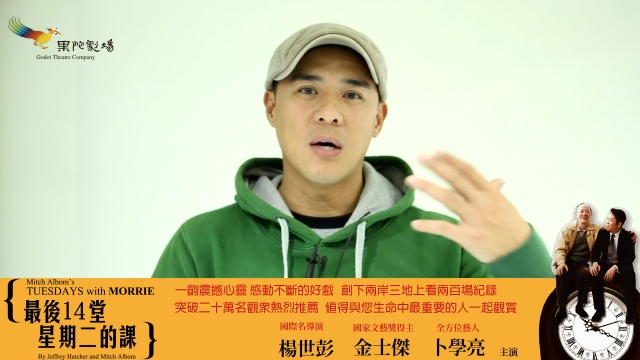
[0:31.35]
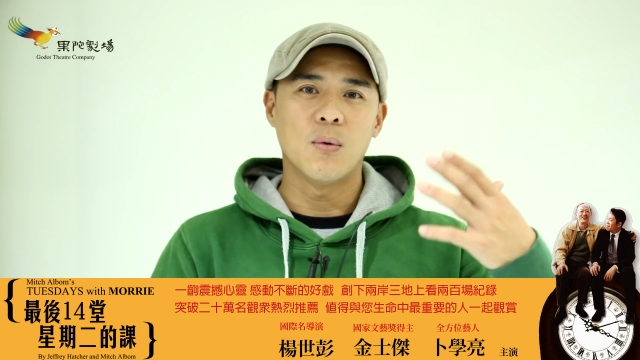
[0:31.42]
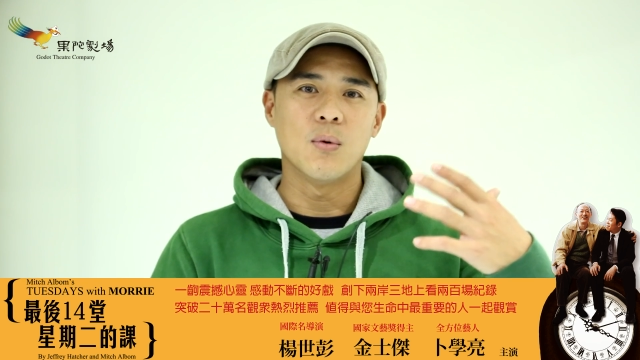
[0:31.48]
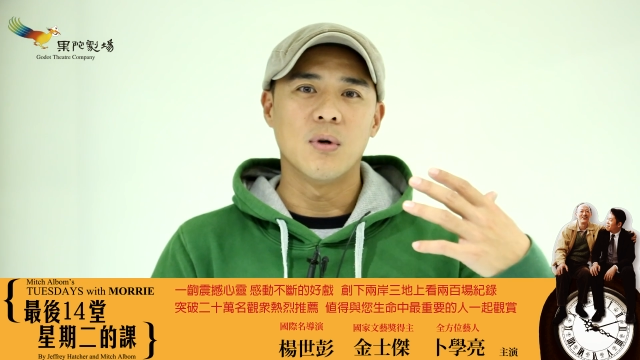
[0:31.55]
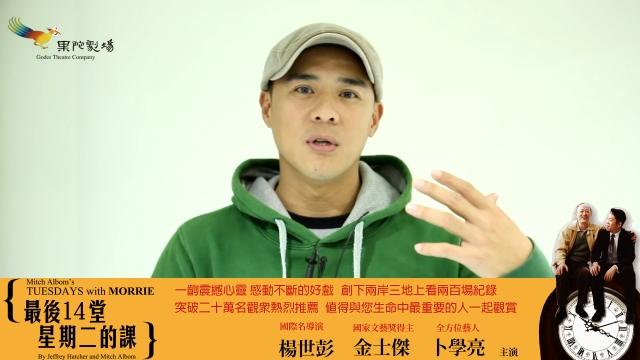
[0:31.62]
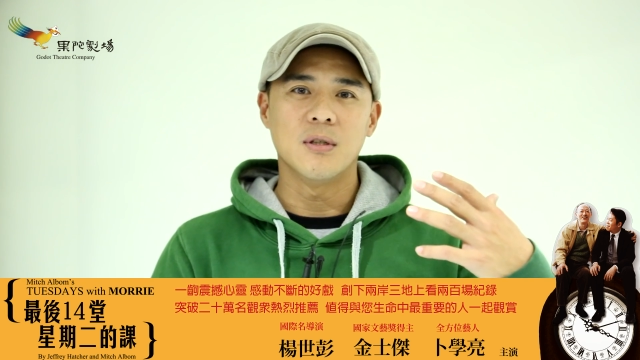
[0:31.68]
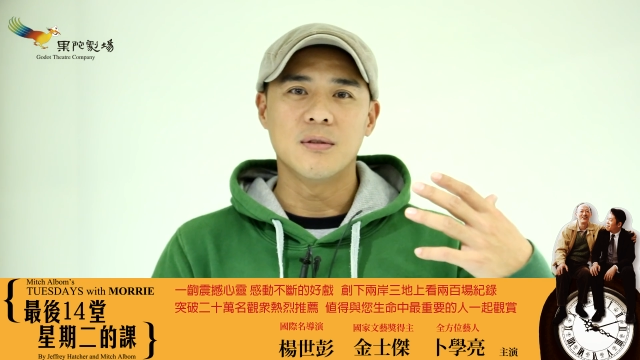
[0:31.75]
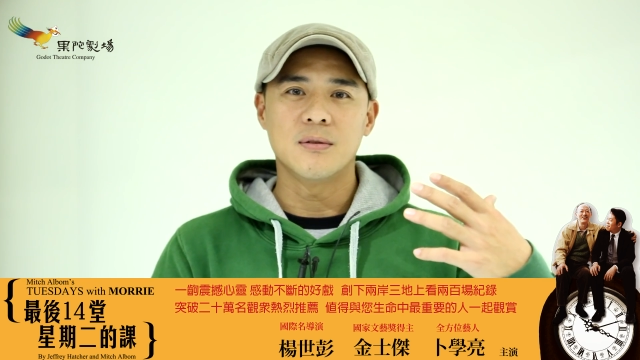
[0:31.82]
让
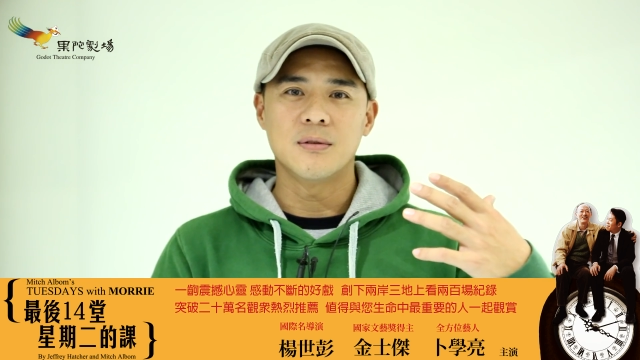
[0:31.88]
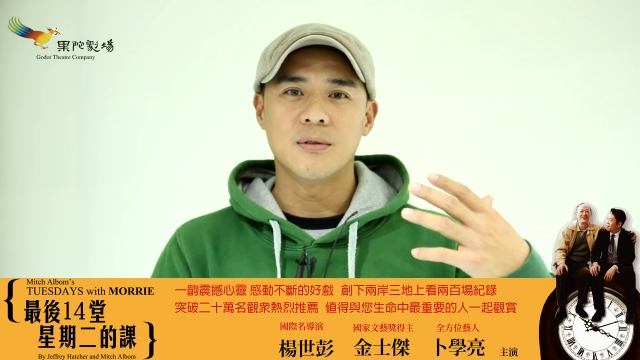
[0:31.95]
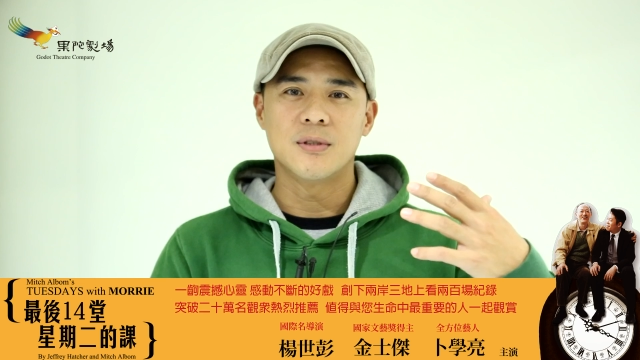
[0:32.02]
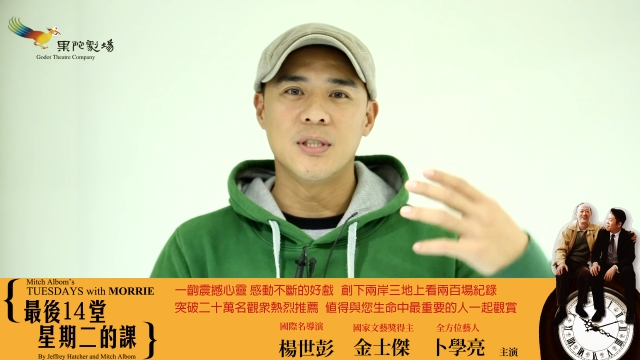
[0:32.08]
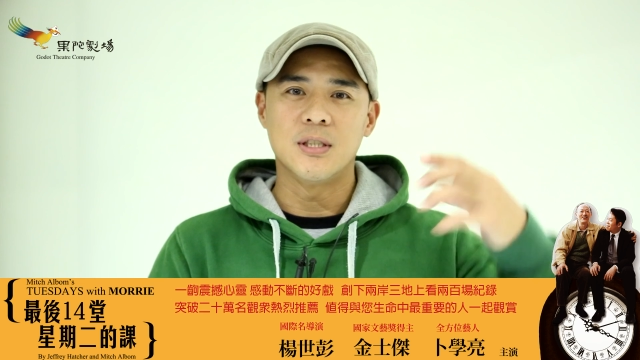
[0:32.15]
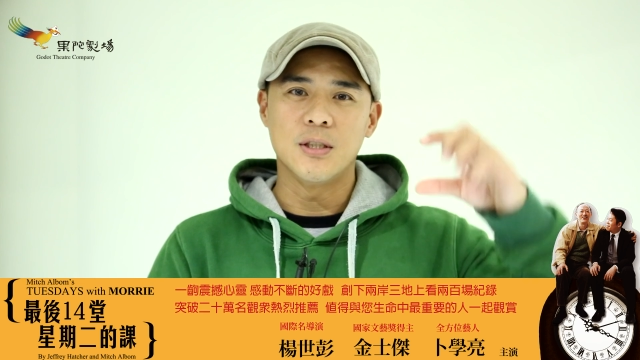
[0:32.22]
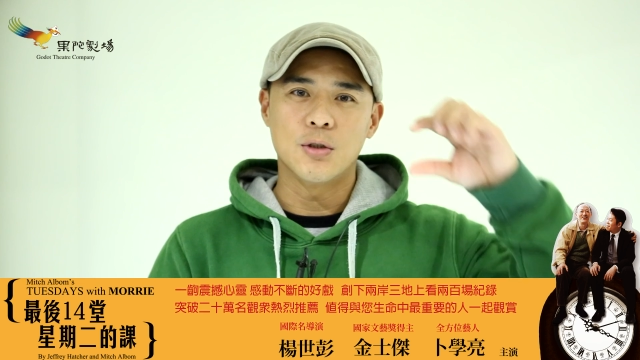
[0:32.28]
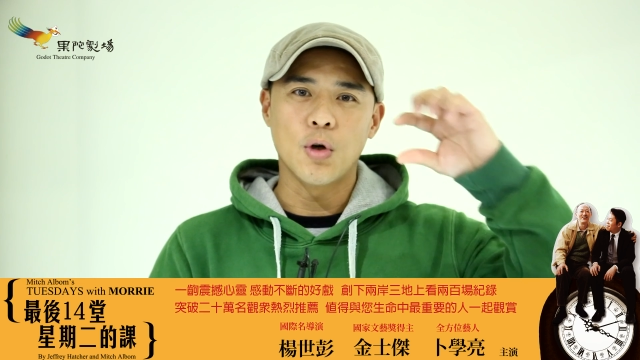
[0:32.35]
我
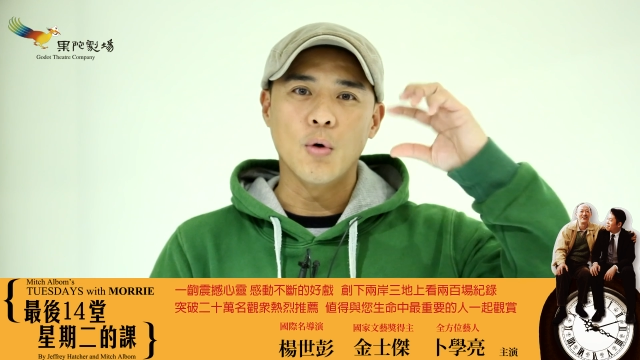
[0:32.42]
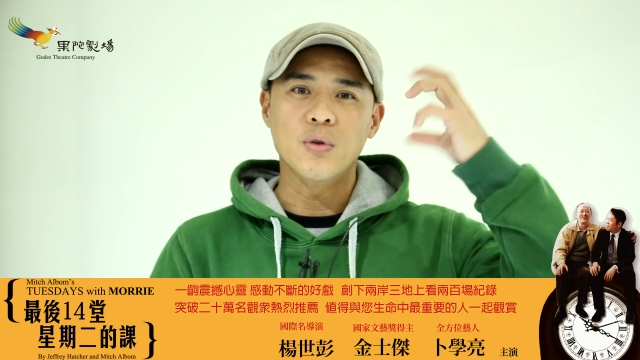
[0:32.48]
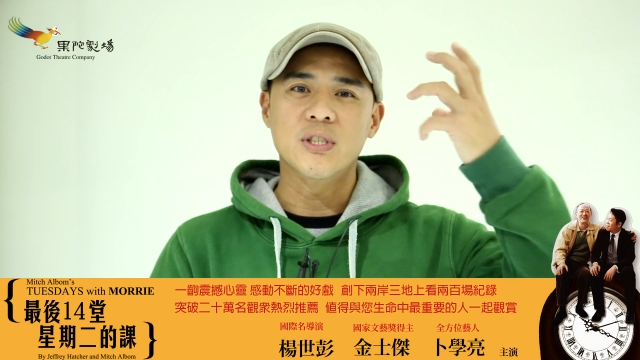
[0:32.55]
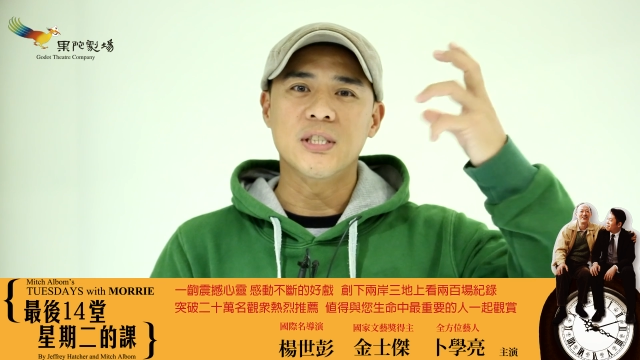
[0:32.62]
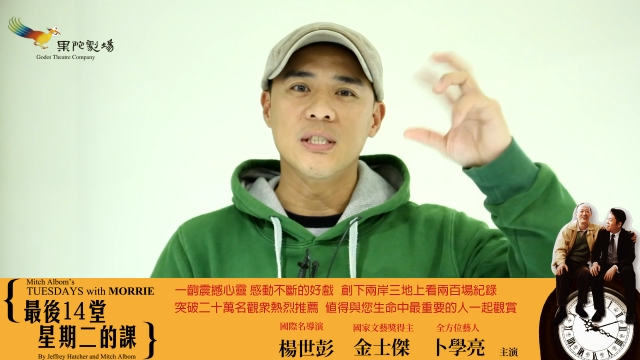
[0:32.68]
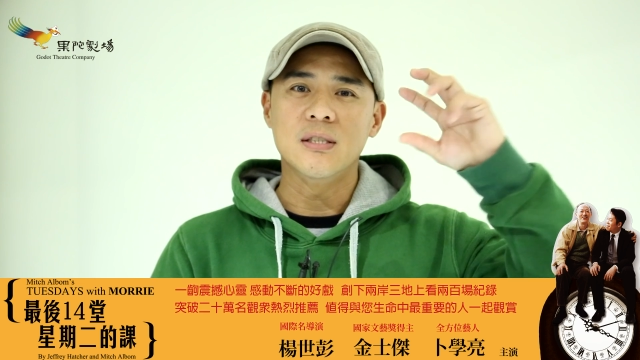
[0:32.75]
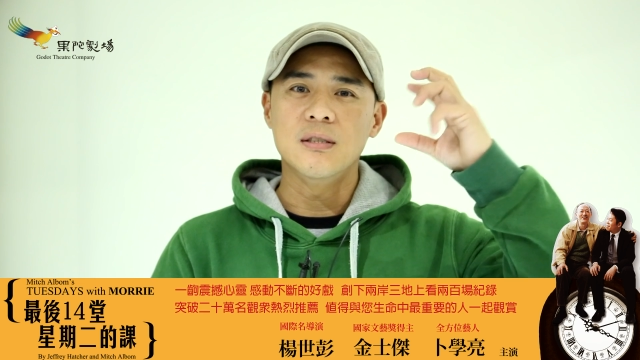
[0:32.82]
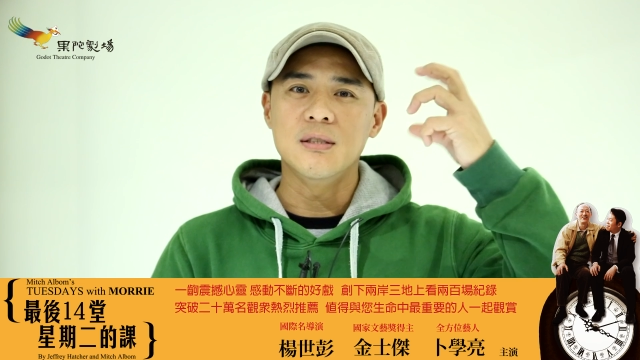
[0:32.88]
自己重
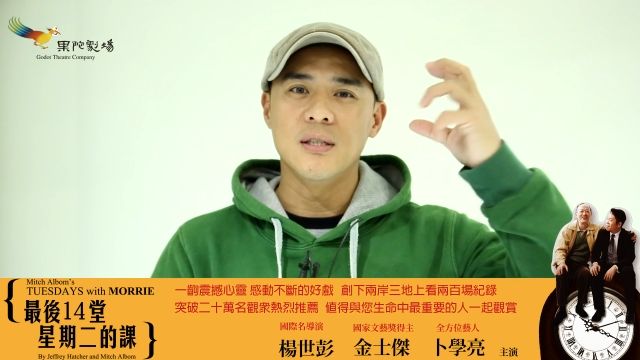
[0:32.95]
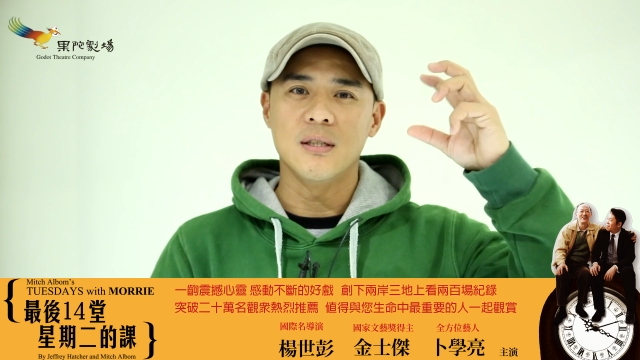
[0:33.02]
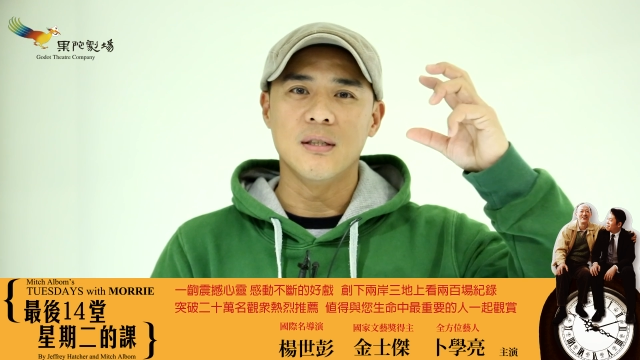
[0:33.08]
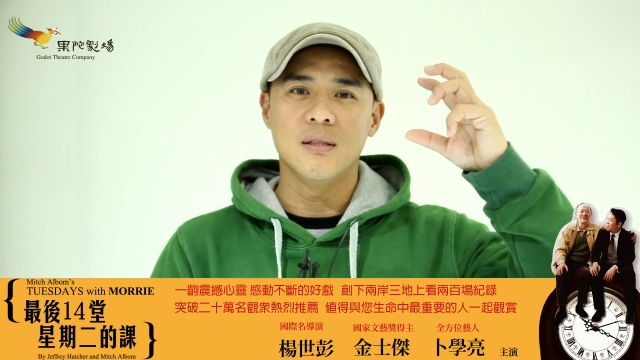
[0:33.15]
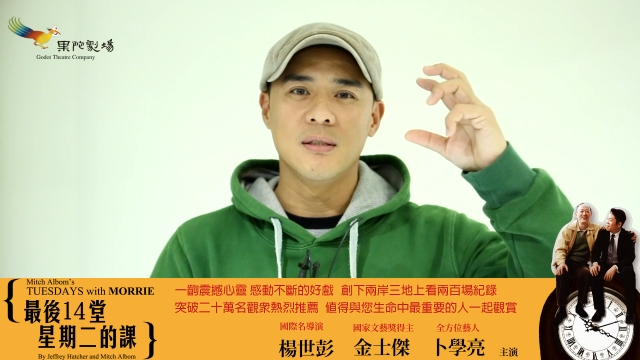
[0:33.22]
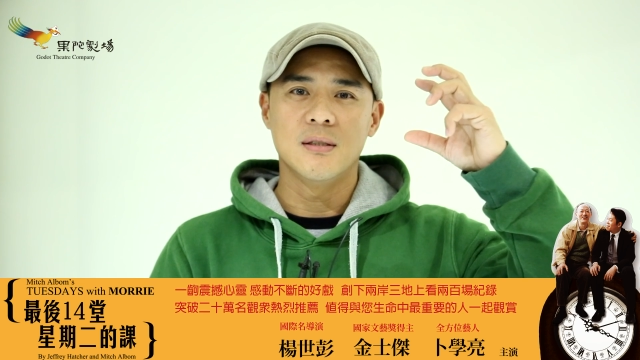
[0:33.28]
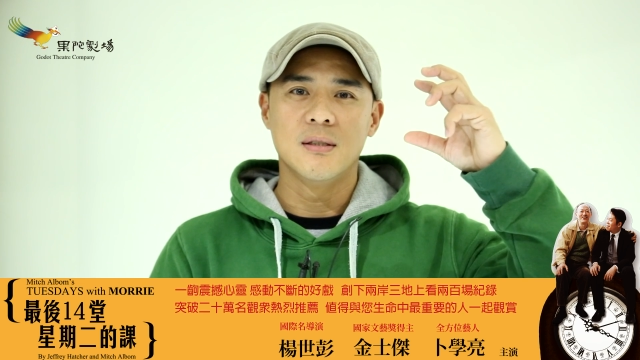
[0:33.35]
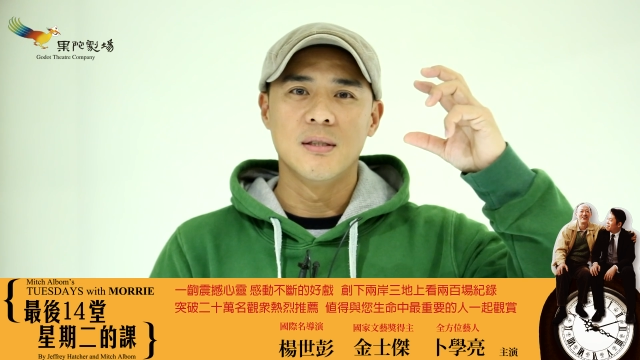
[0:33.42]
新的